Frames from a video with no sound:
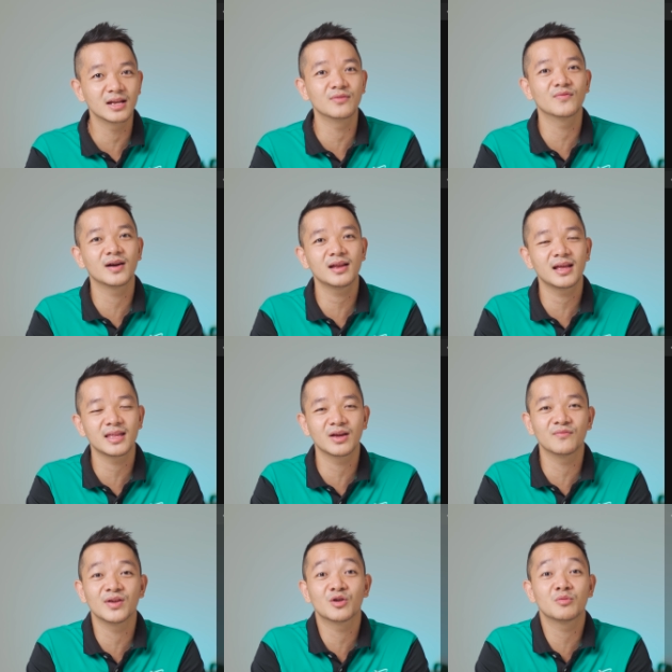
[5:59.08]
tin với lại
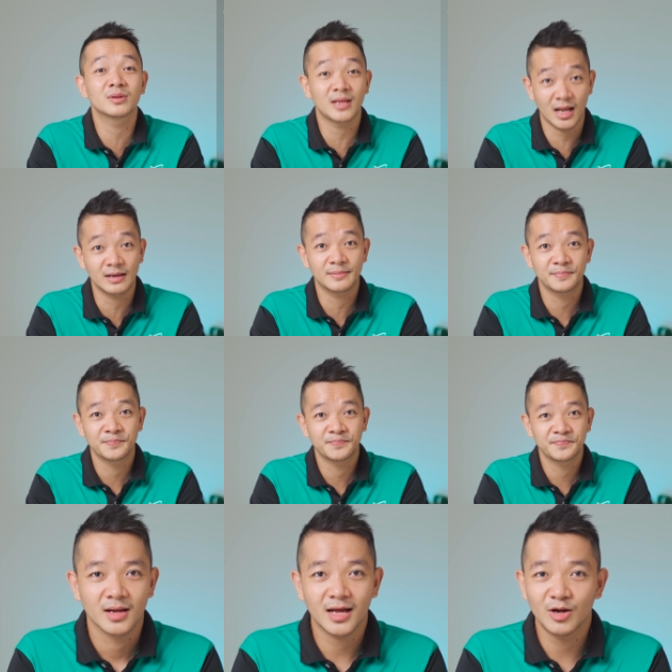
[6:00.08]
nhân viên của Minh Thành
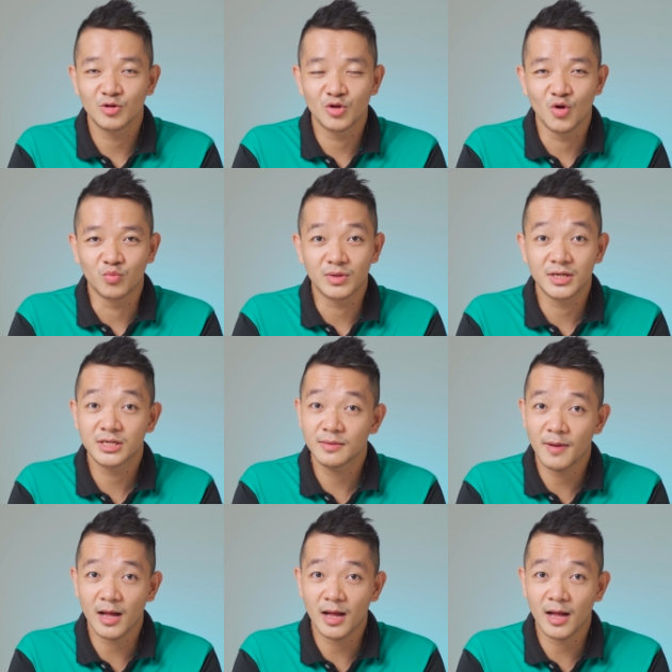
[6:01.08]
kết nối tiêu dùng thì ship